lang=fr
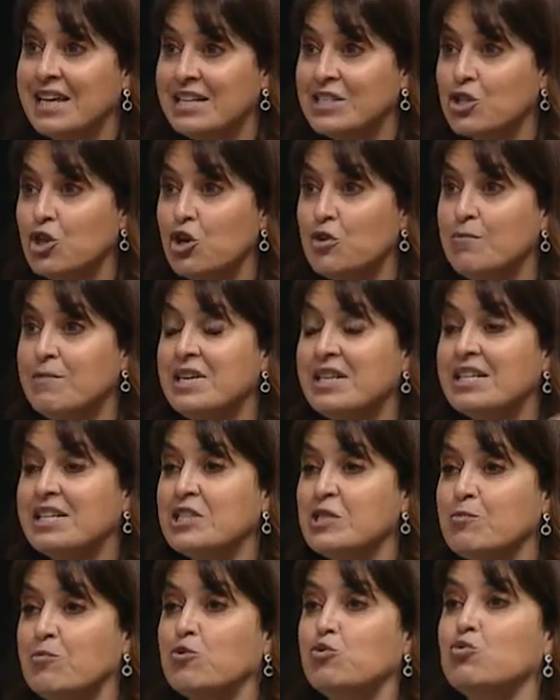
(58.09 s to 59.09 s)
Est-ce que le
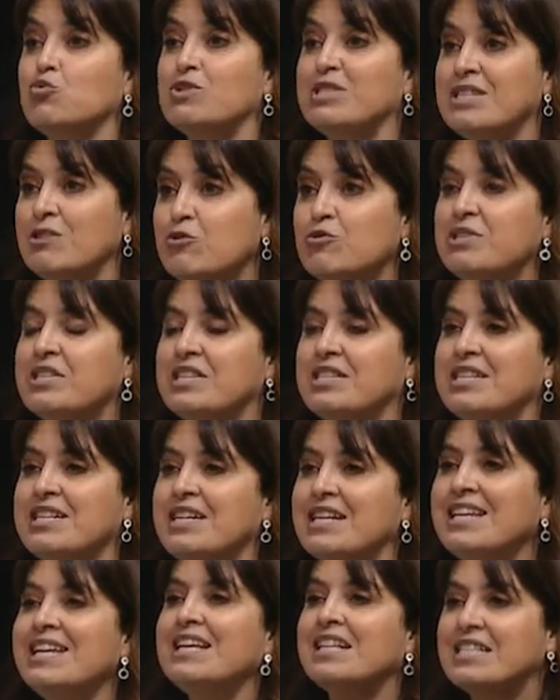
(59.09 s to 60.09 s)
ministre peut nous
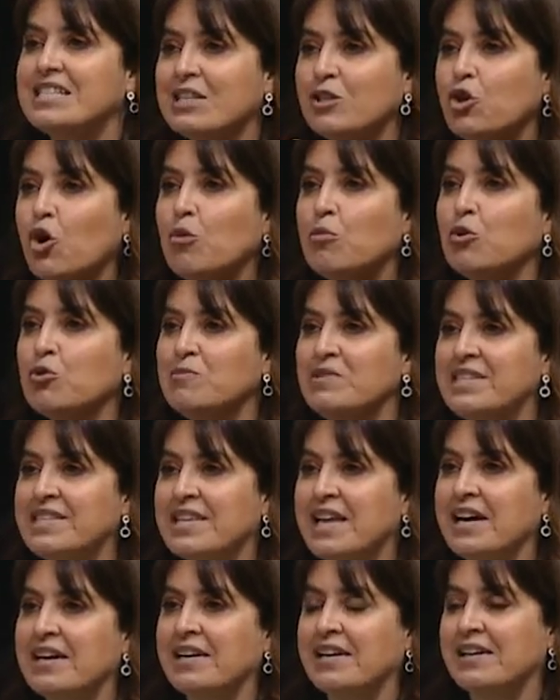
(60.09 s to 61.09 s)
élucider ces nombreux
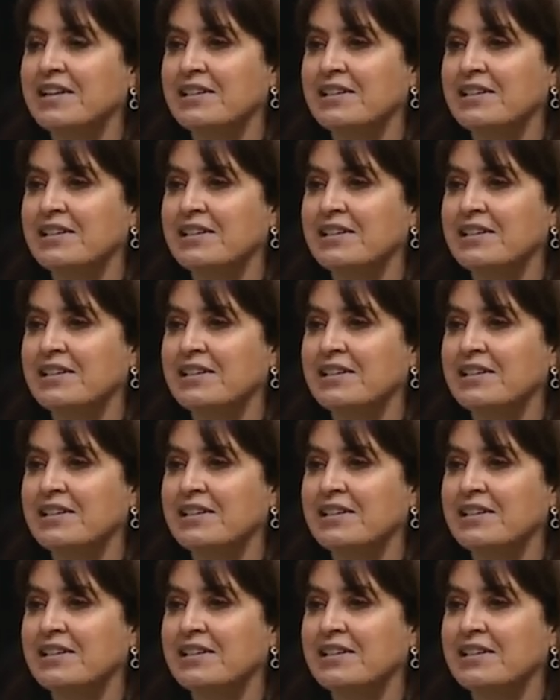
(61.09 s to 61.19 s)
mystères?